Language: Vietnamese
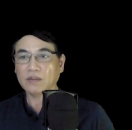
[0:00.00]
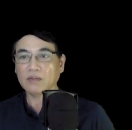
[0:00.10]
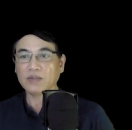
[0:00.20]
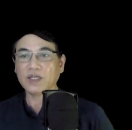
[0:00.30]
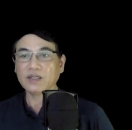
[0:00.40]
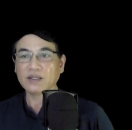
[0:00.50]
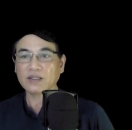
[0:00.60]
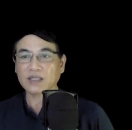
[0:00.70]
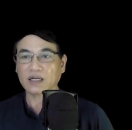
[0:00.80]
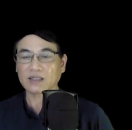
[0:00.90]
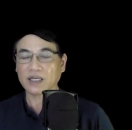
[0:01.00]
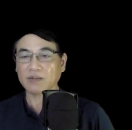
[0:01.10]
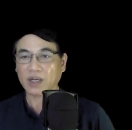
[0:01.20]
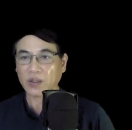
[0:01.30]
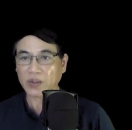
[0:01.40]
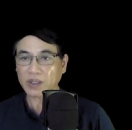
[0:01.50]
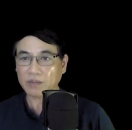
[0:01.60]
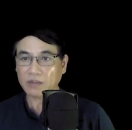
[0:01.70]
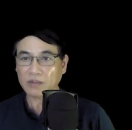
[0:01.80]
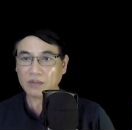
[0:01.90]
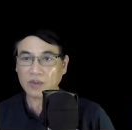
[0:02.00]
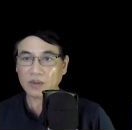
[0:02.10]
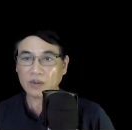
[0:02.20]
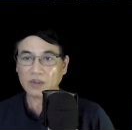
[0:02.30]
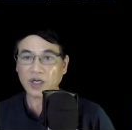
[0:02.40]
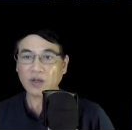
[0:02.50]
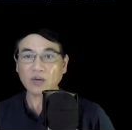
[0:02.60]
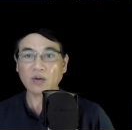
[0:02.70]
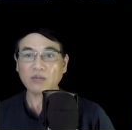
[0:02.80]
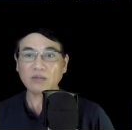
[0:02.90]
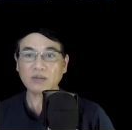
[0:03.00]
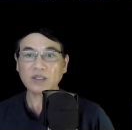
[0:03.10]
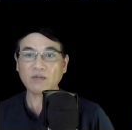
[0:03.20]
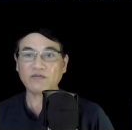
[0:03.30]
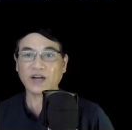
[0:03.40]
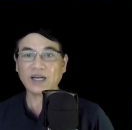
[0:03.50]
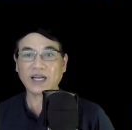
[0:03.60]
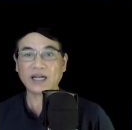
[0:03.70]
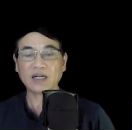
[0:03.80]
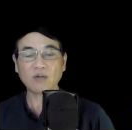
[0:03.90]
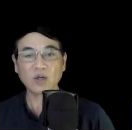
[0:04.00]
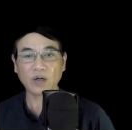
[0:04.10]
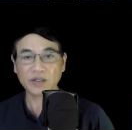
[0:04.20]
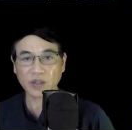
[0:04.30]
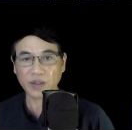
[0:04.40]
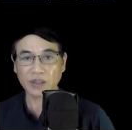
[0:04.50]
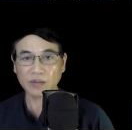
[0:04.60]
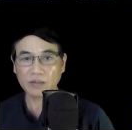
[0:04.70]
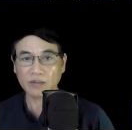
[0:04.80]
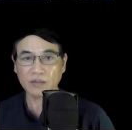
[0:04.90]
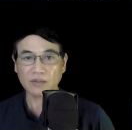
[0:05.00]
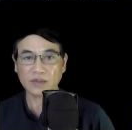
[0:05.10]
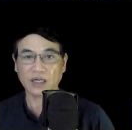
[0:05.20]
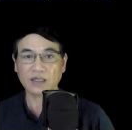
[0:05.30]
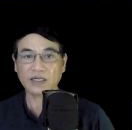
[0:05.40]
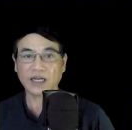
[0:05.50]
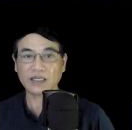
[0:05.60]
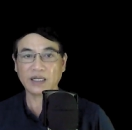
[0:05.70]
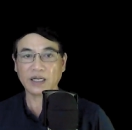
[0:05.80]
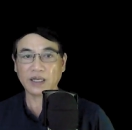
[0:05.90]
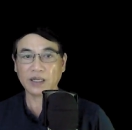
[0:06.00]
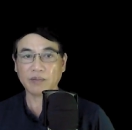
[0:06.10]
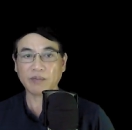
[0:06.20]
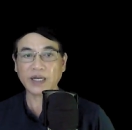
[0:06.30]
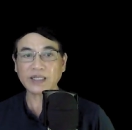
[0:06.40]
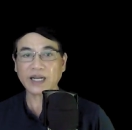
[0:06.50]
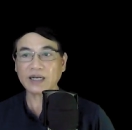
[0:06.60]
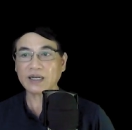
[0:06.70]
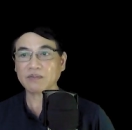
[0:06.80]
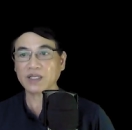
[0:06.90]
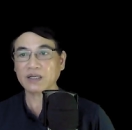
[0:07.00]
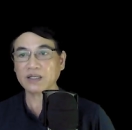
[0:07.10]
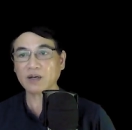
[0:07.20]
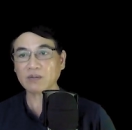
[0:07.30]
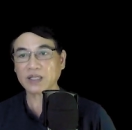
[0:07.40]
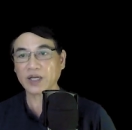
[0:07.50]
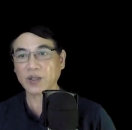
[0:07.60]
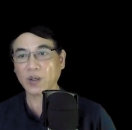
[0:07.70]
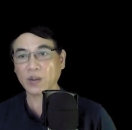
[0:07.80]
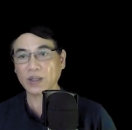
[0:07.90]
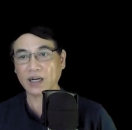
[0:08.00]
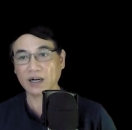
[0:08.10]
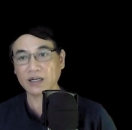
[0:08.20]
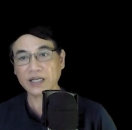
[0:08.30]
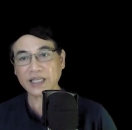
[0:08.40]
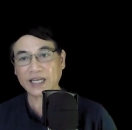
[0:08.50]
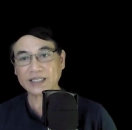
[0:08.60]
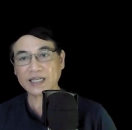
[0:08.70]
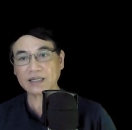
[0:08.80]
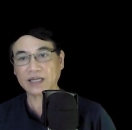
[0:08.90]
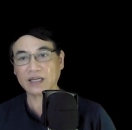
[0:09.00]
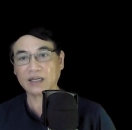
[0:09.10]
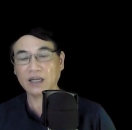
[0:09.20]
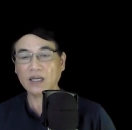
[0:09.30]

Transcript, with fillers: Nhưng thật tình mà nói, thì nó cũng không phải là ăn không ngồi rồi. Thật ra thì mấy tháng làm việc với ông thầy Độ ở cái nhà xác này,